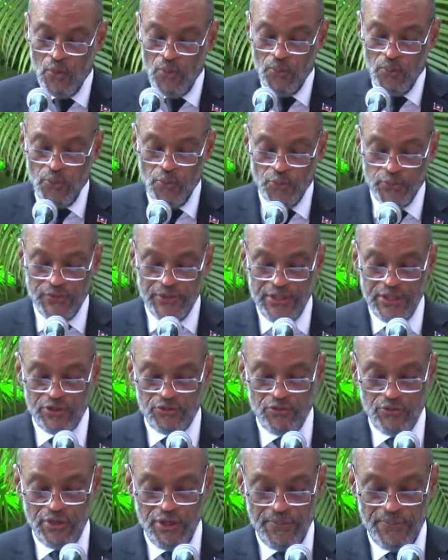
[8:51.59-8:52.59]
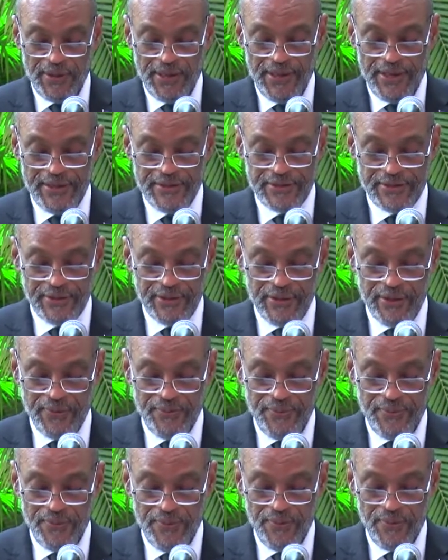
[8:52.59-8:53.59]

pour discuter, par exemple,